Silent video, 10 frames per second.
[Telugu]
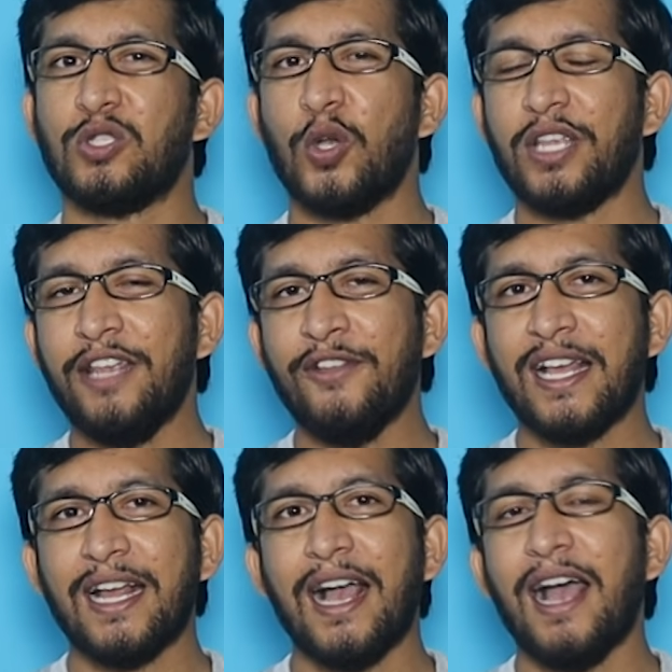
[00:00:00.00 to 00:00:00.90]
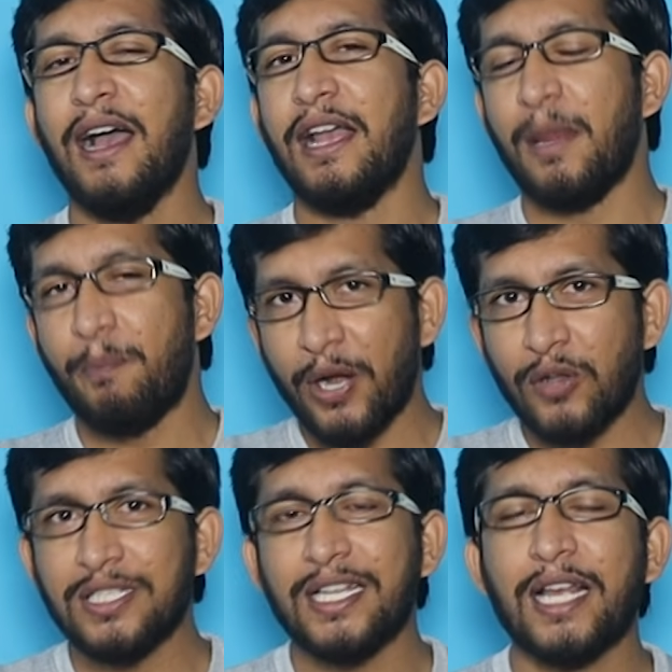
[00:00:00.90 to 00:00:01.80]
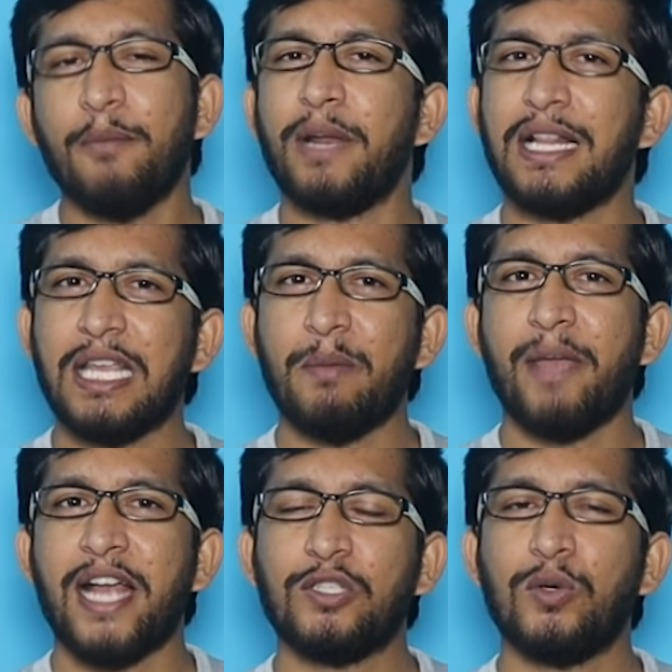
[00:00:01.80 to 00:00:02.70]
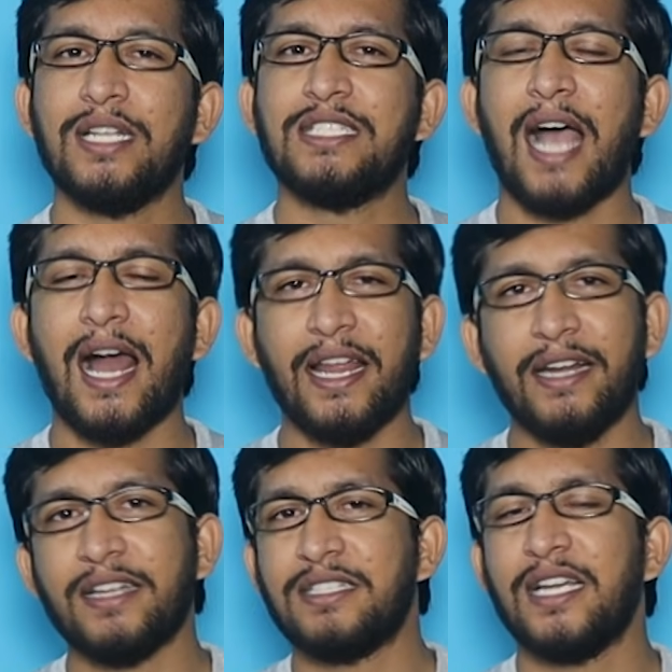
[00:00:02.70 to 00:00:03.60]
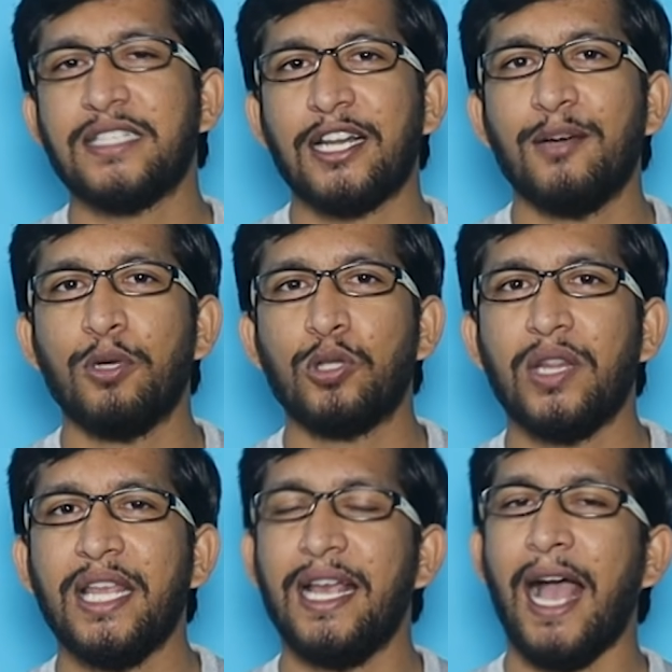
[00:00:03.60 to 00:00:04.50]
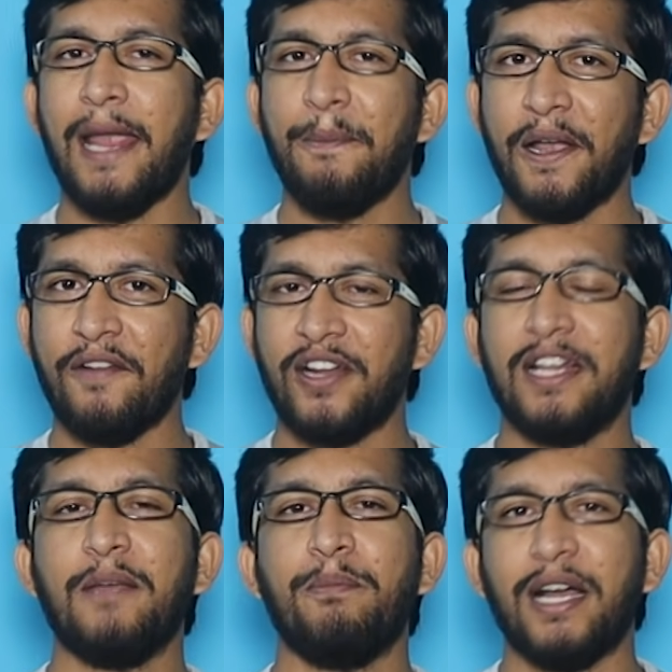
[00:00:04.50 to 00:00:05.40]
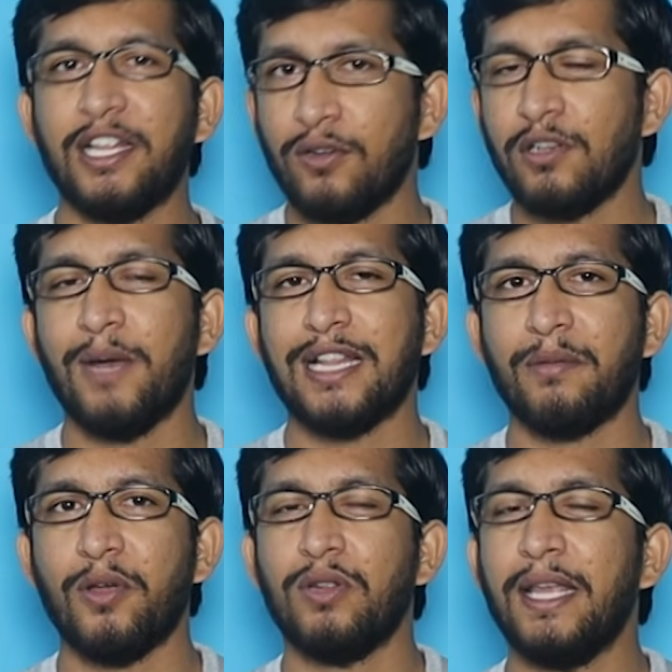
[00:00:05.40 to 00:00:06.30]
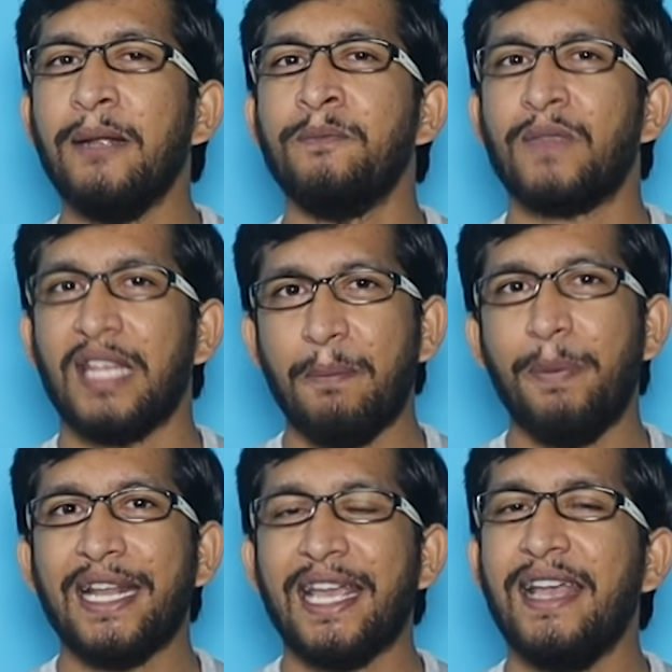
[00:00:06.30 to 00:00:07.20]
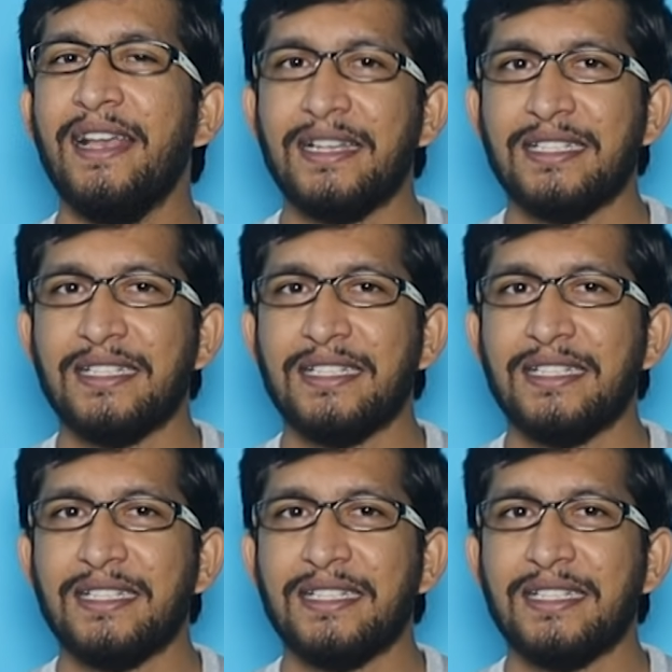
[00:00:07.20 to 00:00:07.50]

సో ఈ విధంగా ఇప్పటి నుంచి జరిగే ప్రతి మ్యాచ్ కూడా చాలా ఇంట్రెస్టింగ్గా జరగబోతోంది ఇంకా ఐపీఎల్ ఫైనల్కి పది రోజులు మాత్రమే ఉంది ఇప్పటికే